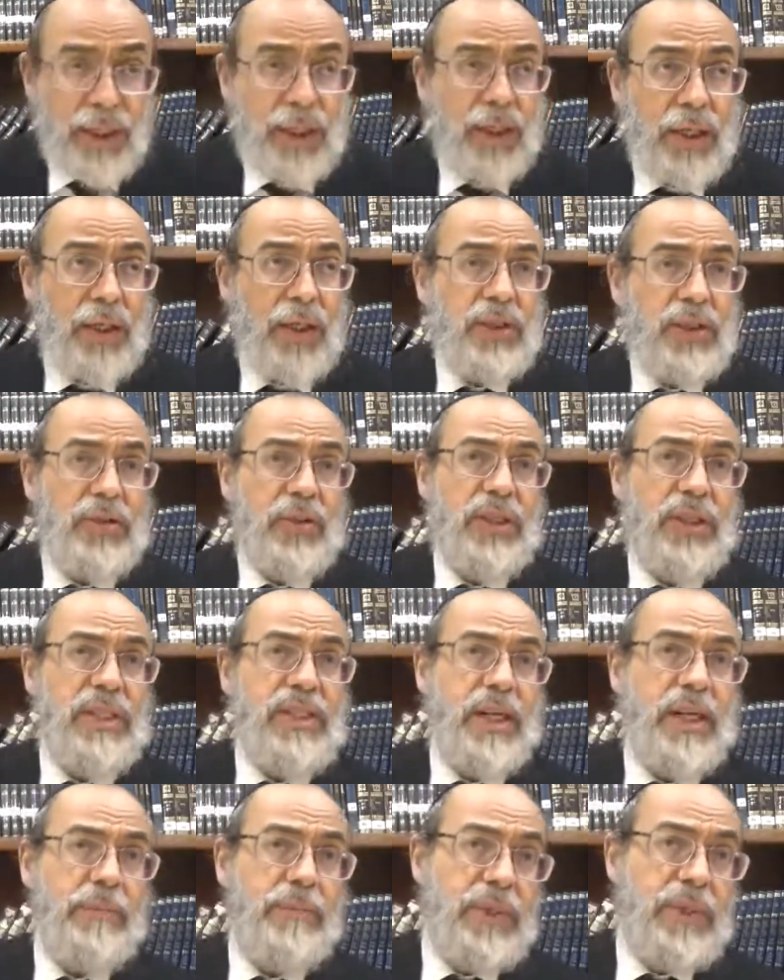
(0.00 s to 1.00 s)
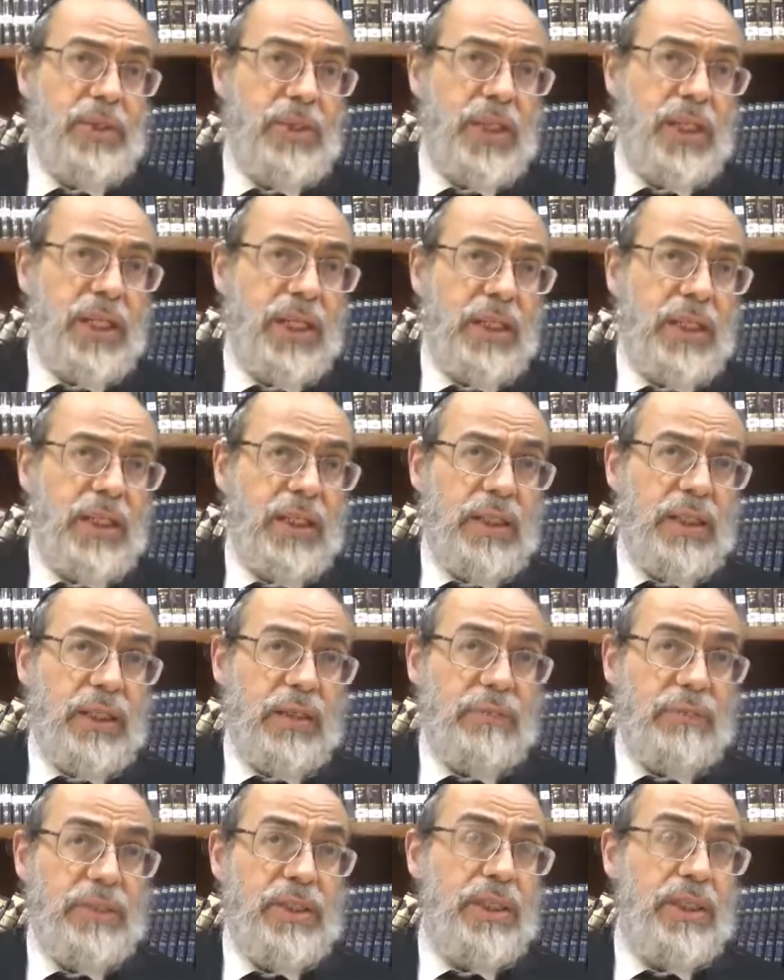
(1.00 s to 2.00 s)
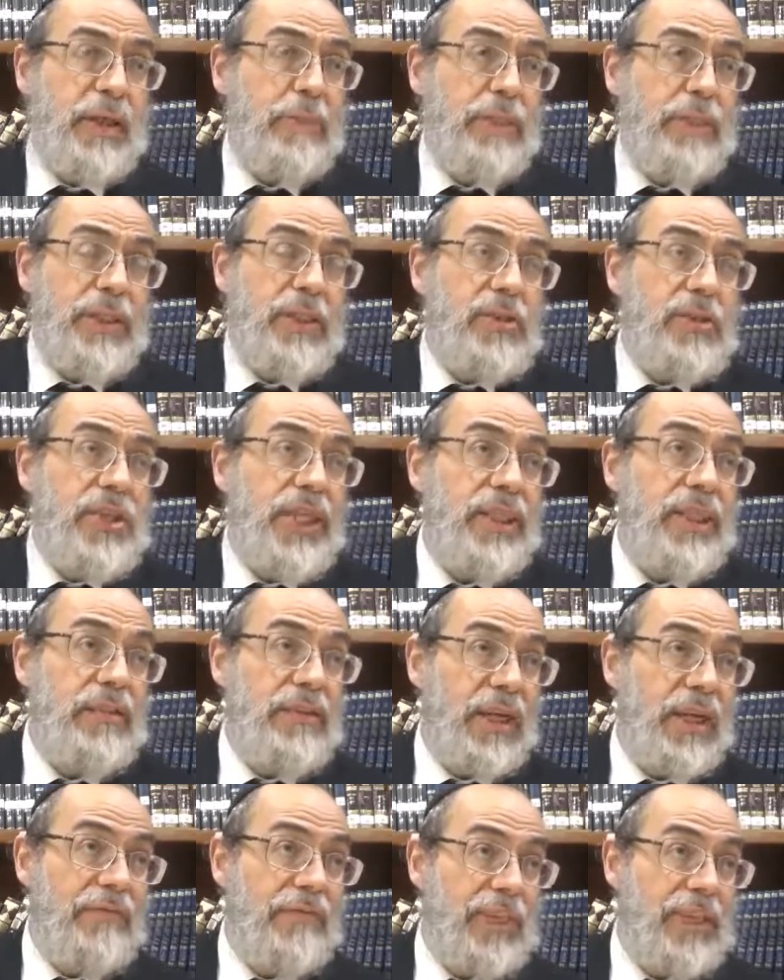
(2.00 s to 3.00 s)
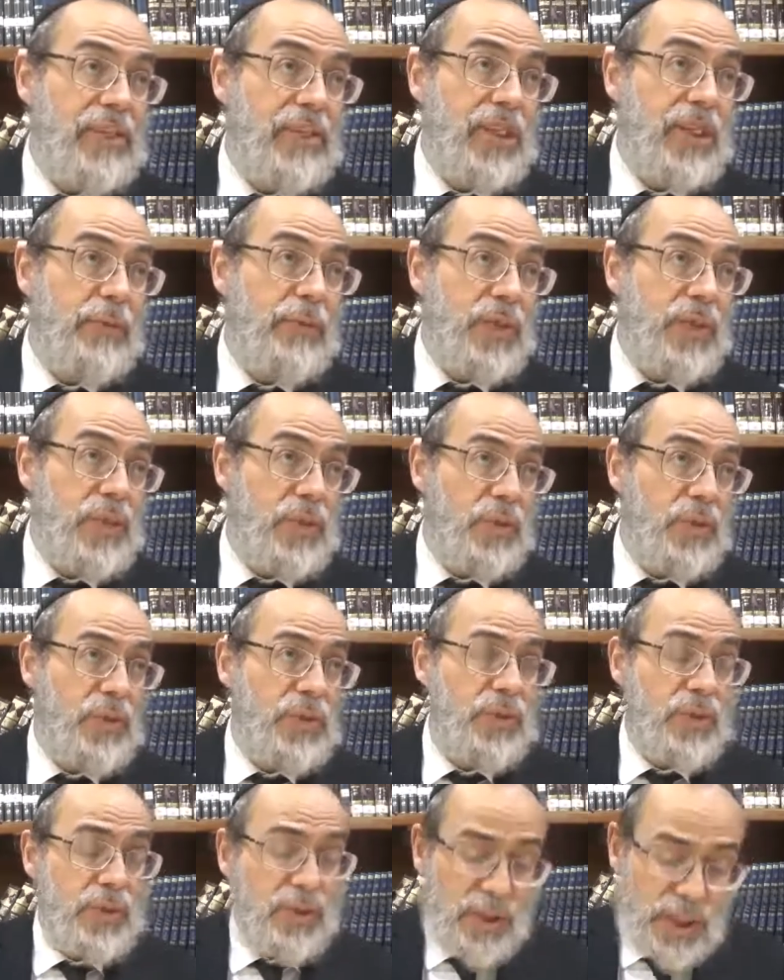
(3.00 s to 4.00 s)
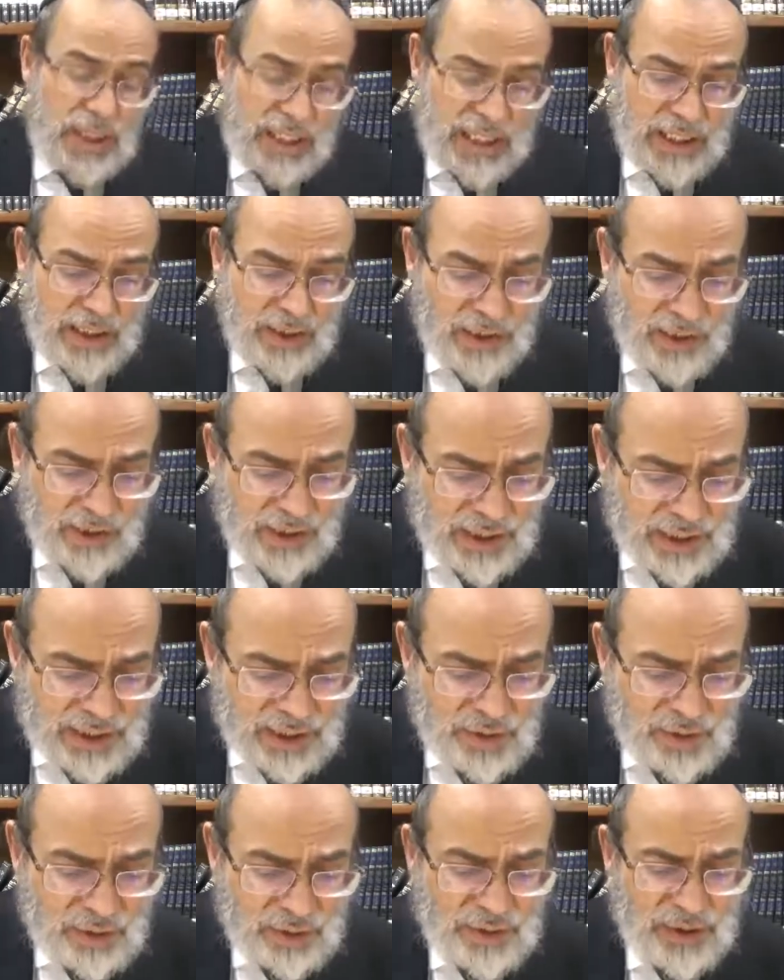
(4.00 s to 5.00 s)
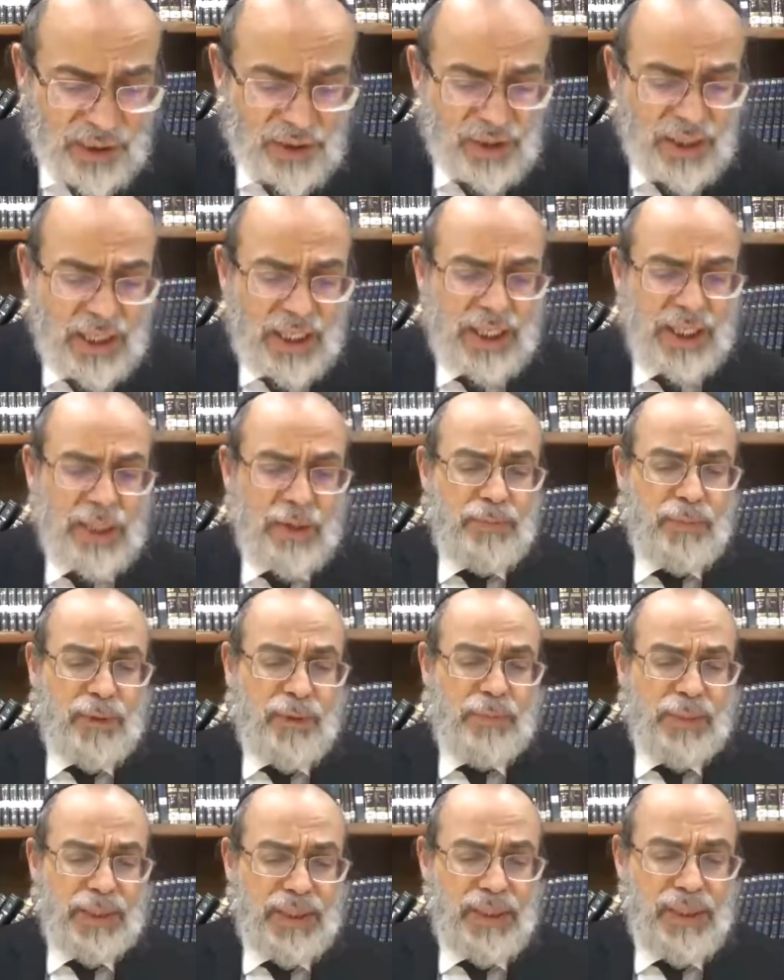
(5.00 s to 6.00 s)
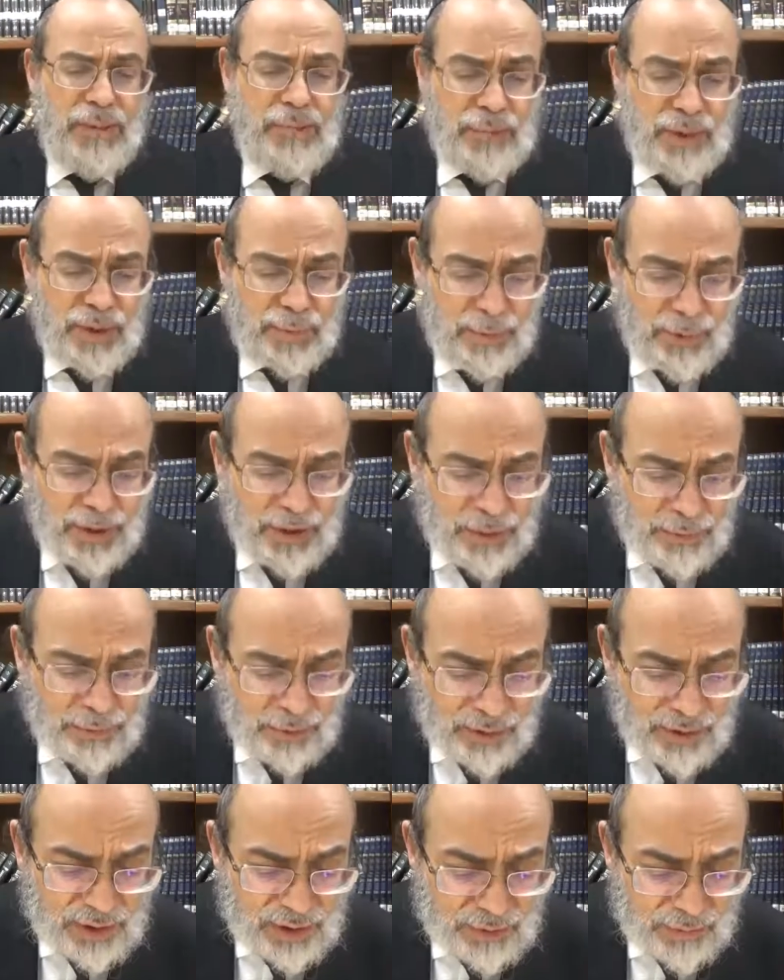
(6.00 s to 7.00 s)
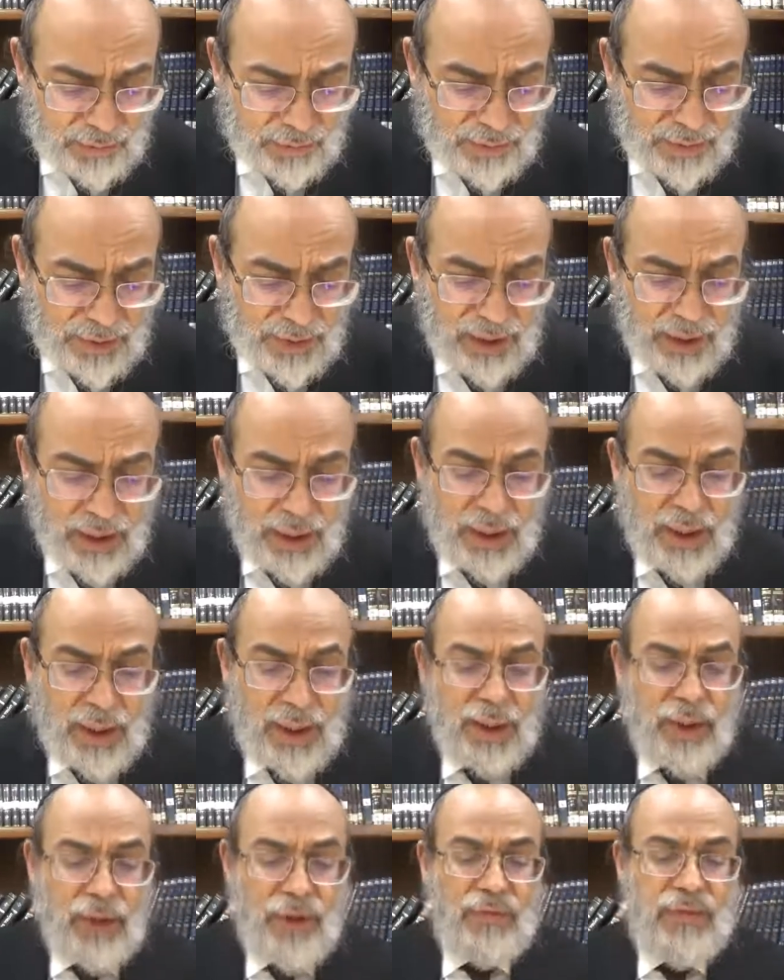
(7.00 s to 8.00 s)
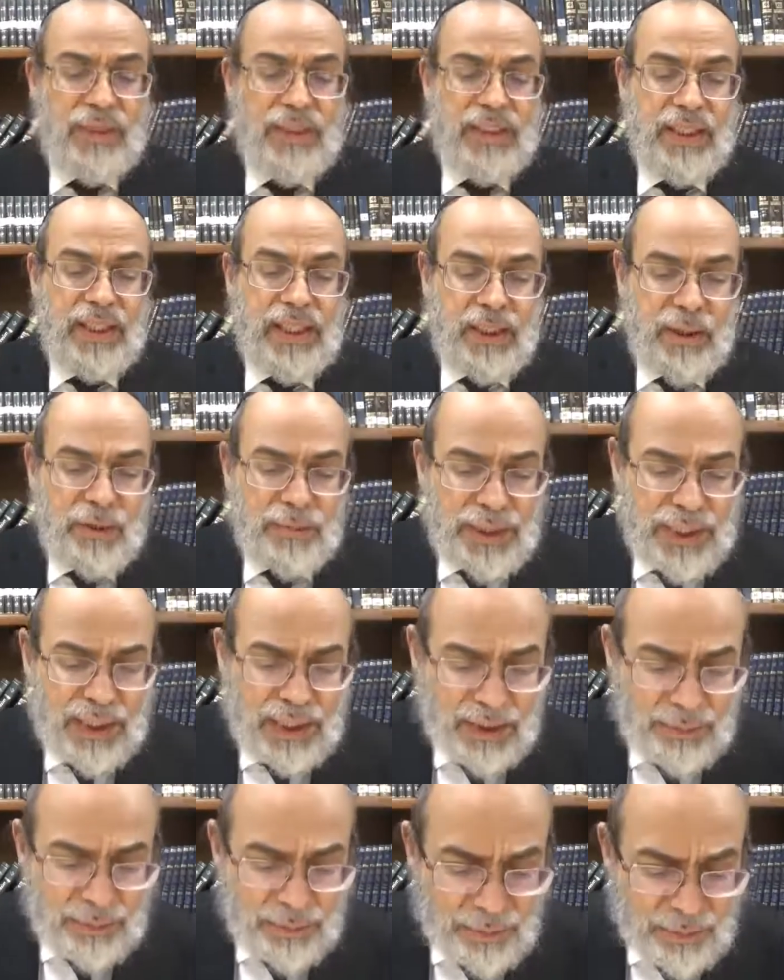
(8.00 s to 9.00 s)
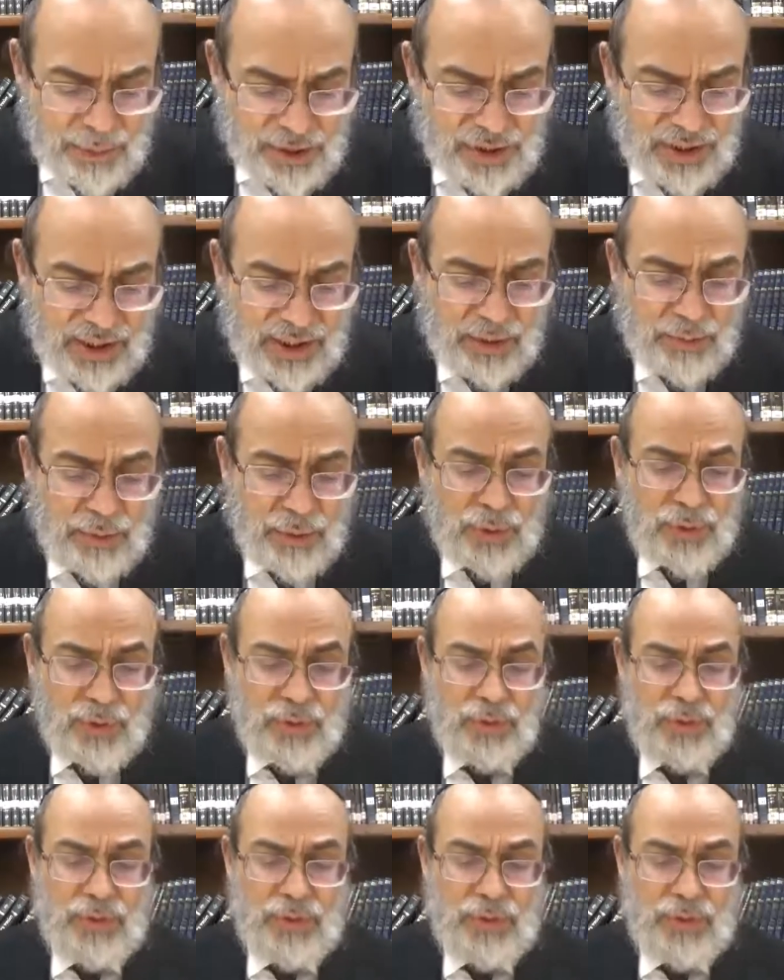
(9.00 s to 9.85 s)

Quand on les a pêchés, puisqu'il n'y a pas de shahita à faire chez les poissons, alors ils sont déjà, ils peuvent prendre, prendre l'impureté. Ou les l'omrim, Meshiyamut.